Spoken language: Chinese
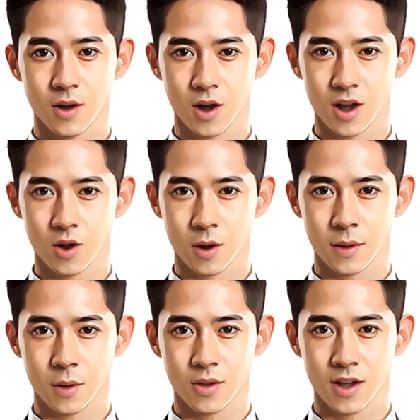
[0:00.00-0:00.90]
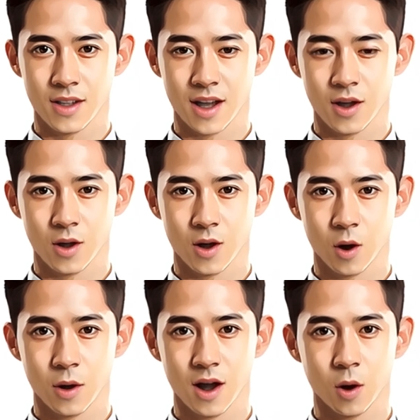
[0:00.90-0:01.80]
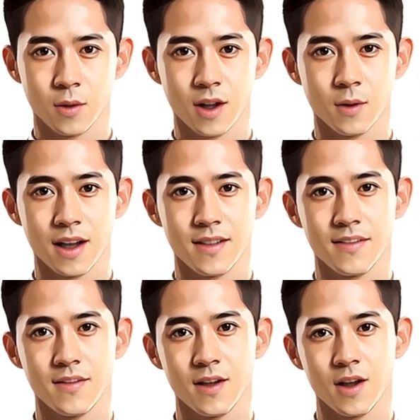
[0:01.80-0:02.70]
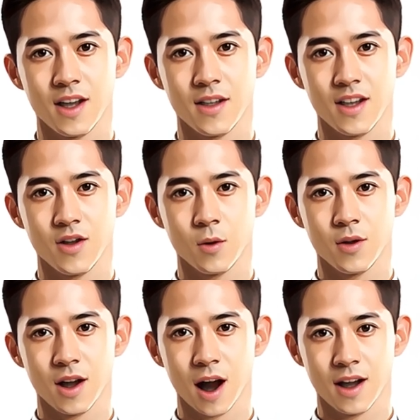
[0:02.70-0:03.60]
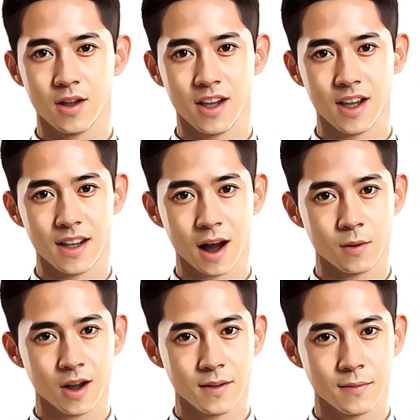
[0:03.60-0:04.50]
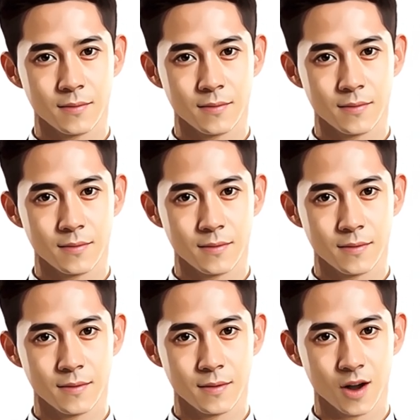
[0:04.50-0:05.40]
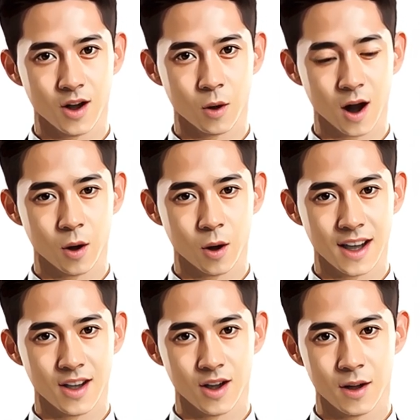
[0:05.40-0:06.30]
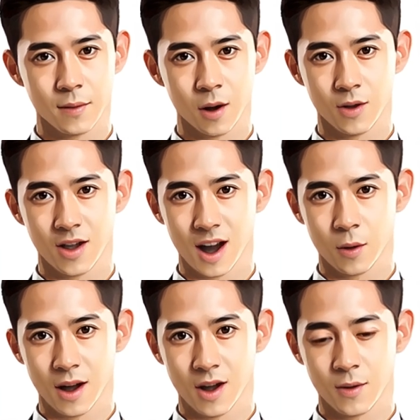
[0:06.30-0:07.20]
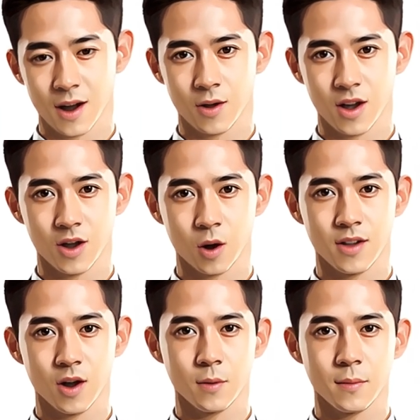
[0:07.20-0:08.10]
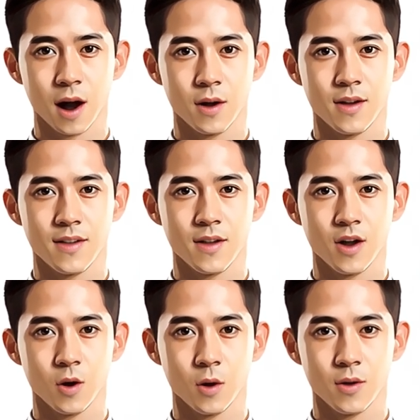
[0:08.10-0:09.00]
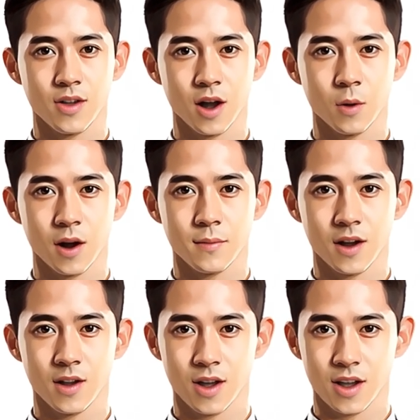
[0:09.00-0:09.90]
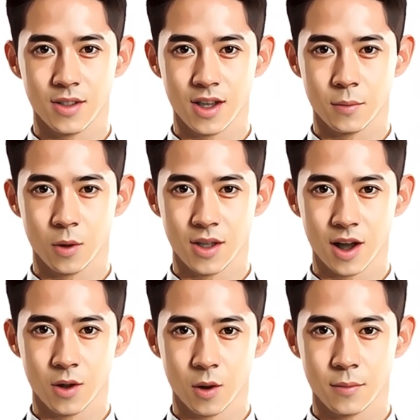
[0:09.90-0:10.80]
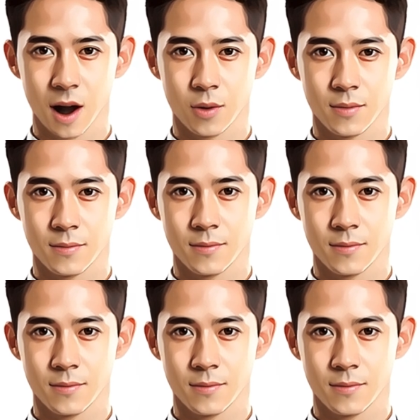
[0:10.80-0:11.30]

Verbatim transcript: 群创表示将尊重员工意愿，进行组织和产线调整。竹科管理局表示尚未收到群创的通报，如果是优退方式，则不需要通报。